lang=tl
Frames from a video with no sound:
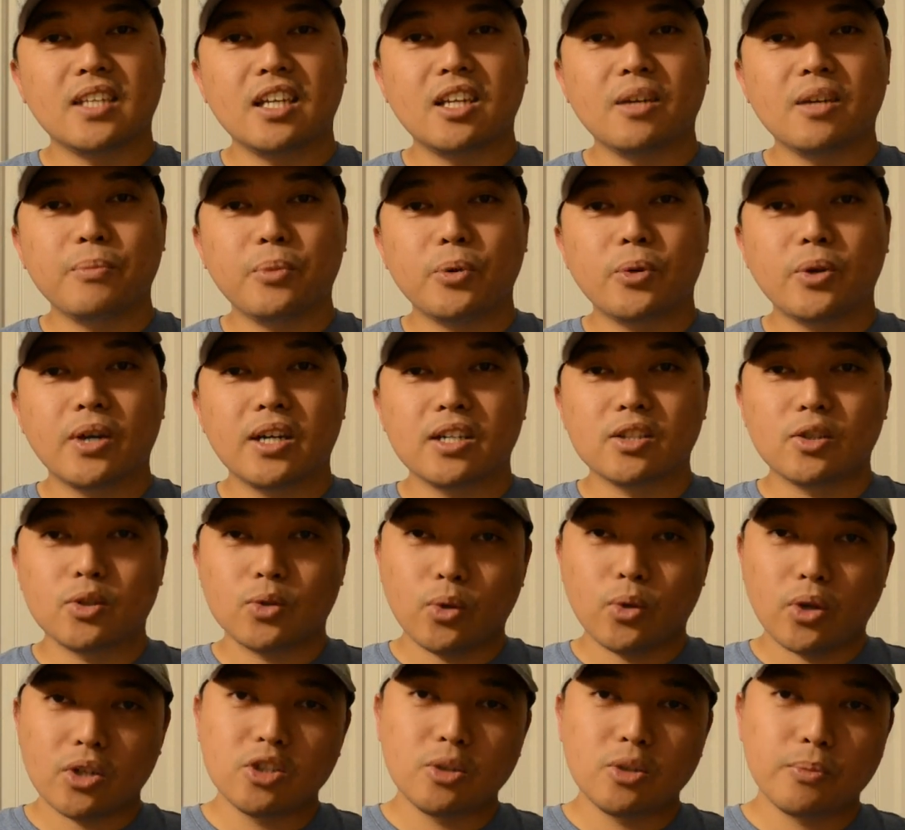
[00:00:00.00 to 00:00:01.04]
sana po ay
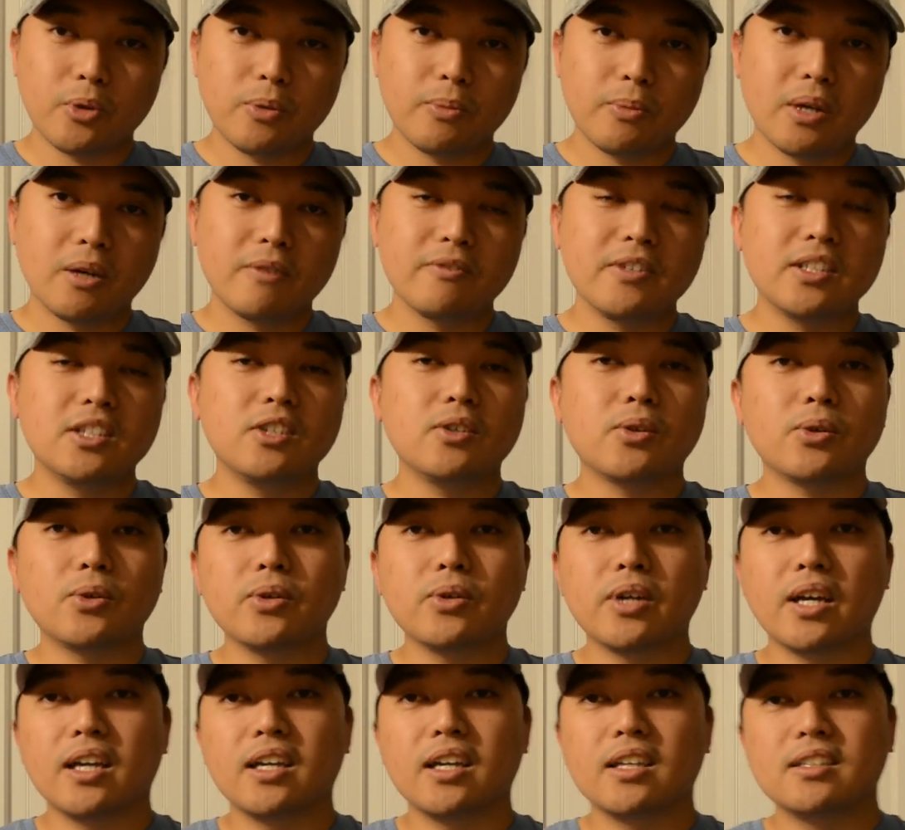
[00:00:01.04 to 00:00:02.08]
tutukan niyo pong mga video ko
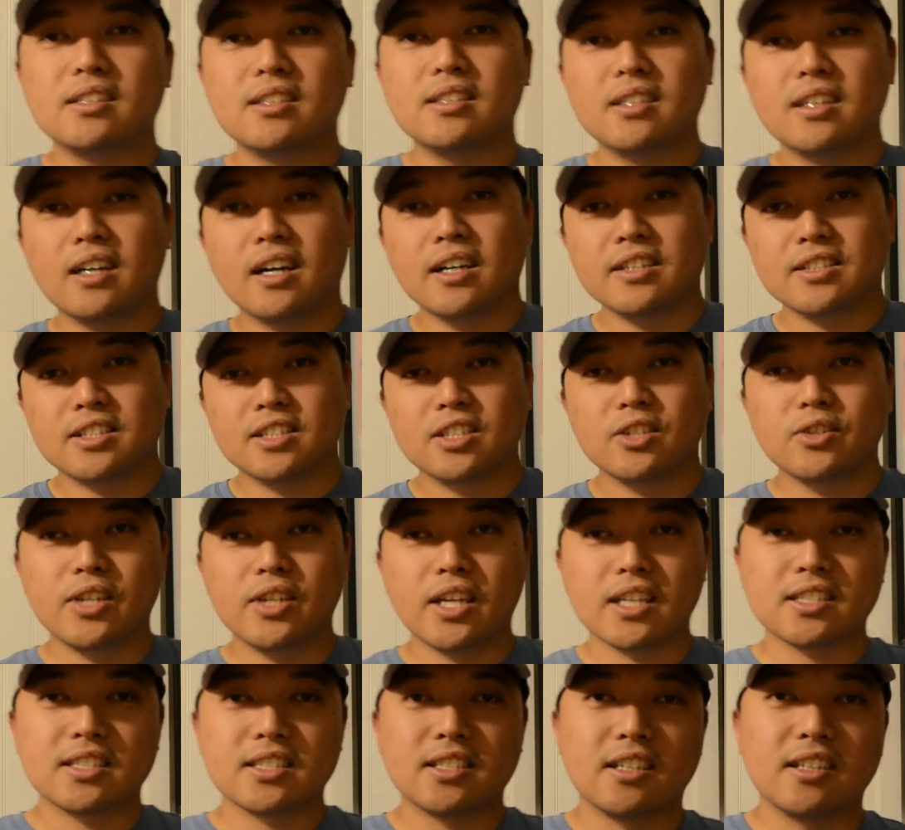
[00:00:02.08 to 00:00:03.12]
and I'll see you
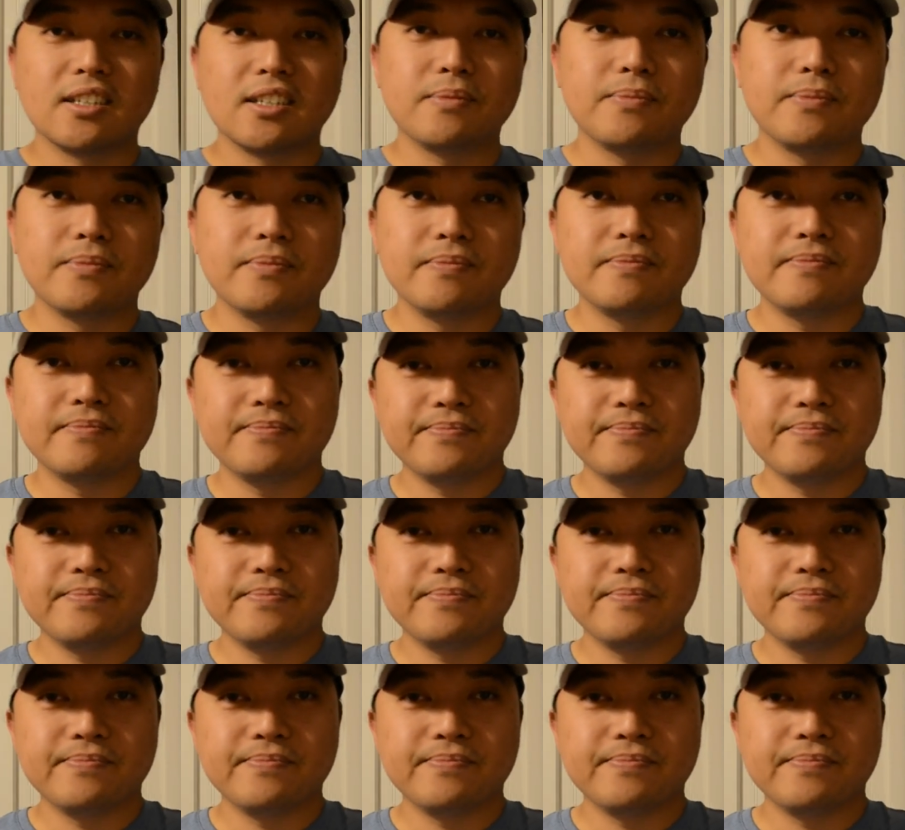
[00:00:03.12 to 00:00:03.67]
next time.